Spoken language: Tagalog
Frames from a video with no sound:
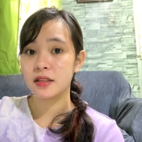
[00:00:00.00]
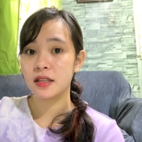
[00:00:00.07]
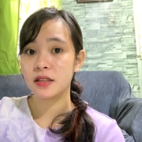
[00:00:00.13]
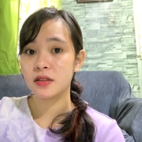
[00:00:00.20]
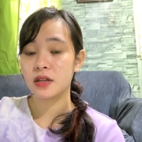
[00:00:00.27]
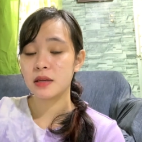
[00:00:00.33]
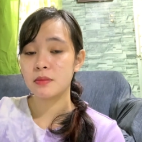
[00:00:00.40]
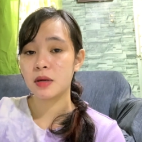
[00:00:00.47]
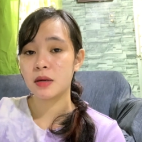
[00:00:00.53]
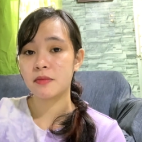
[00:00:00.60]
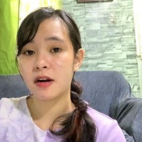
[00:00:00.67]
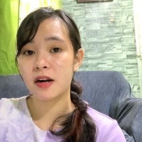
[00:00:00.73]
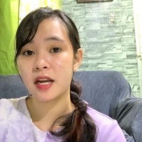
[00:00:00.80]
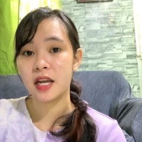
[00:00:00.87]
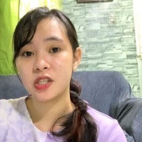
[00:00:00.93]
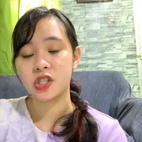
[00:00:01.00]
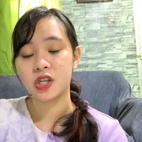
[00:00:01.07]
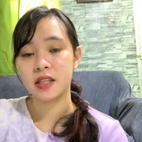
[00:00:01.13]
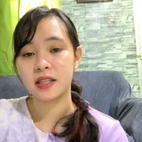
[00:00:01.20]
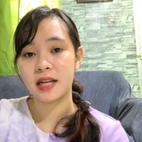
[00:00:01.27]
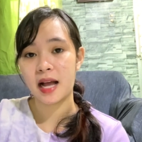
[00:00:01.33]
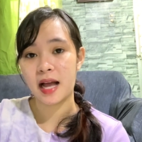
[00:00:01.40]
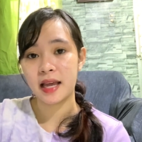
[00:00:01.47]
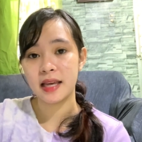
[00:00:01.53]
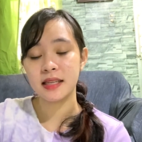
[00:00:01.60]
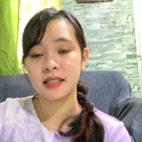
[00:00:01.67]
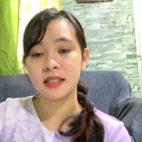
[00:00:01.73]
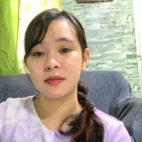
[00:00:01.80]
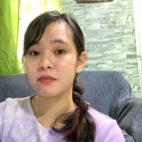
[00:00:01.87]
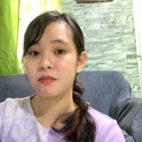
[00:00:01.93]
din tong ibang variation
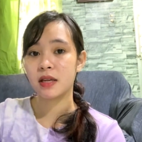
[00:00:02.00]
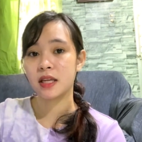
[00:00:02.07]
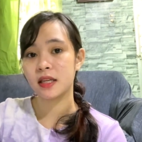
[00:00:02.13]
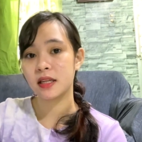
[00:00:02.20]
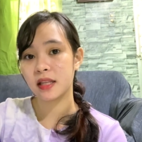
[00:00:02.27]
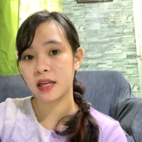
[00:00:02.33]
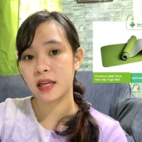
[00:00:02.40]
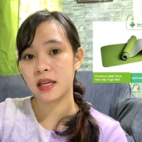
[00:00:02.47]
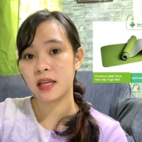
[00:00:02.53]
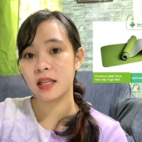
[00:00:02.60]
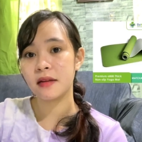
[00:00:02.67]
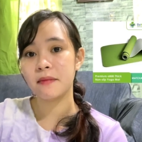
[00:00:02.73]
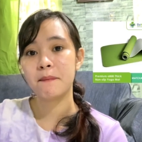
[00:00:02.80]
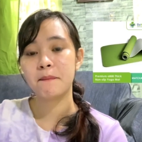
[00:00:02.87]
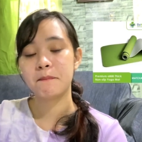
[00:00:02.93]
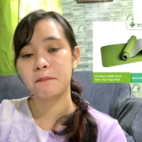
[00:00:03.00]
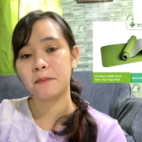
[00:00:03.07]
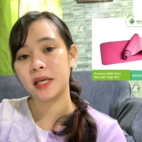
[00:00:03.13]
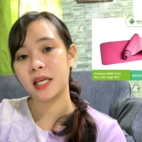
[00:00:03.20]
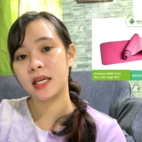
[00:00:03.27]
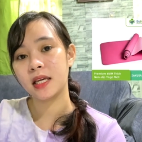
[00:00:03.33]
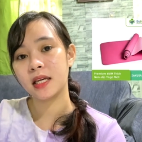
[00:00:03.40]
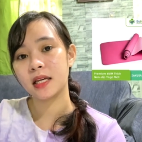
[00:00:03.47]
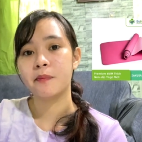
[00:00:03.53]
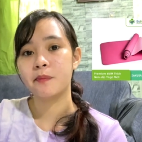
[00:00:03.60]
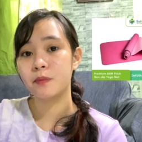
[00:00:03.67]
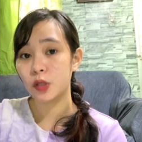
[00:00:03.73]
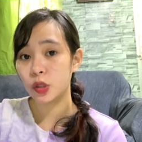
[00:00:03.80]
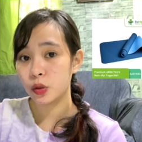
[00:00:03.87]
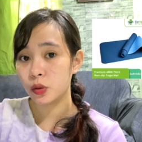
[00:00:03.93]
guys. May green, pink,
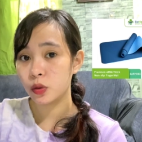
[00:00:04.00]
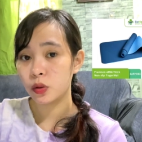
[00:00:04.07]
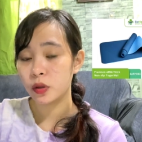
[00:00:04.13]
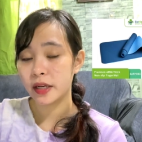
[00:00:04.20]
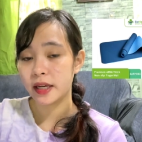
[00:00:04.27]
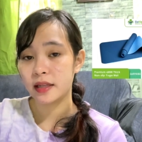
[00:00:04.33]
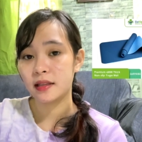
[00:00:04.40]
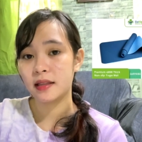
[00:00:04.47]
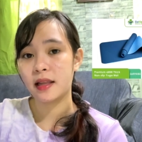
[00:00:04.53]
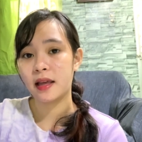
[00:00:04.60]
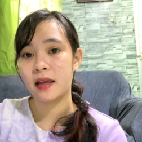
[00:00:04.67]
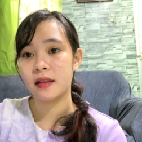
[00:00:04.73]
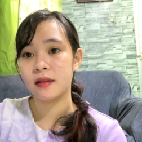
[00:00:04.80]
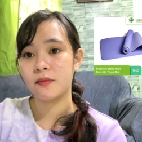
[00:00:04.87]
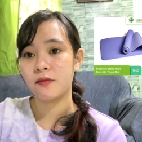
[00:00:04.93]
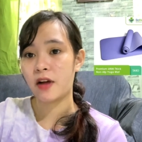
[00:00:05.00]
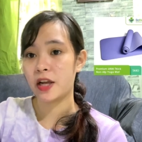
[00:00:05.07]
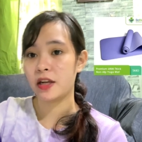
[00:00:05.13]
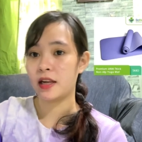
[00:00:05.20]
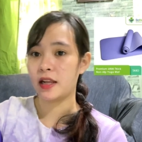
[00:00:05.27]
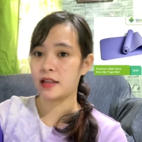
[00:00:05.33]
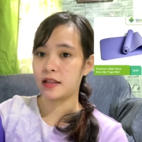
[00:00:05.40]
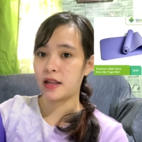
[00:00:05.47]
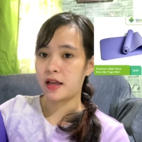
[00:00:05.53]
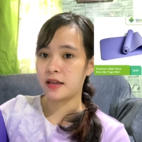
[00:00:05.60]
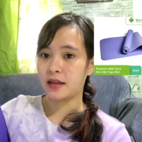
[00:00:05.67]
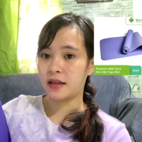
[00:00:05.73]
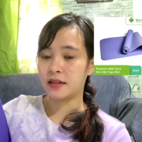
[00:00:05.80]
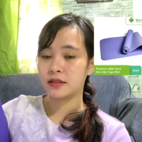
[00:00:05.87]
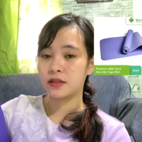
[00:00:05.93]
and then violet.
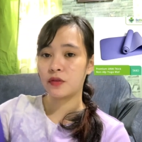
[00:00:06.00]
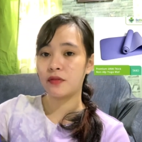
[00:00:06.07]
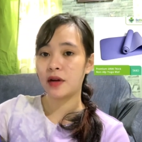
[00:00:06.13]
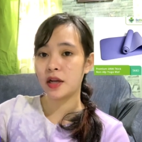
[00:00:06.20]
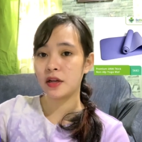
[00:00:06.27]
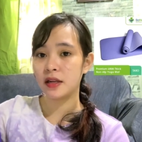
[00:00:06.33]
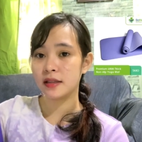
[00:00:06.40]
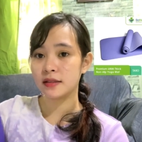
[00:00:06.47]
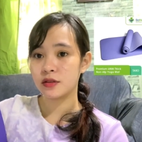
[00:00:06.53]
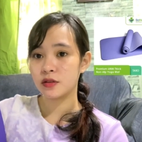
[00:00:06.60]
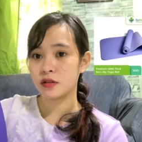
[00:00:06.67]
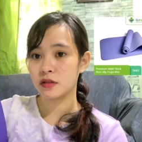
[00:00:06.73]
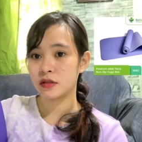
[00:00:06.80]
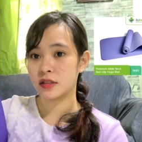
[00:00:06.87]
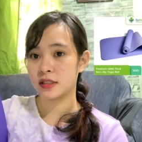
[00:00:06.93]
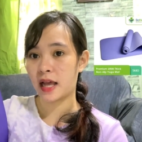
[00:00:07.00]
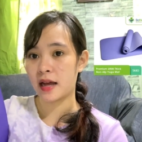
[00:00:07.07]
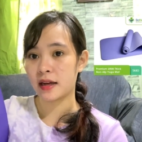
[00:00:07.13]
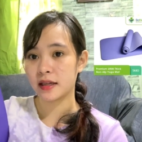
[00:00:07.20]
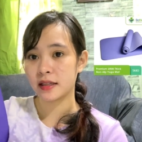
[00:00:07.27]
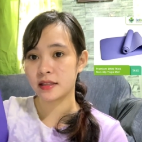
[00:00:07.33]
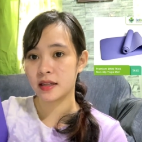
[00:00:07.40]
Ayan. So, violet yung sa akin,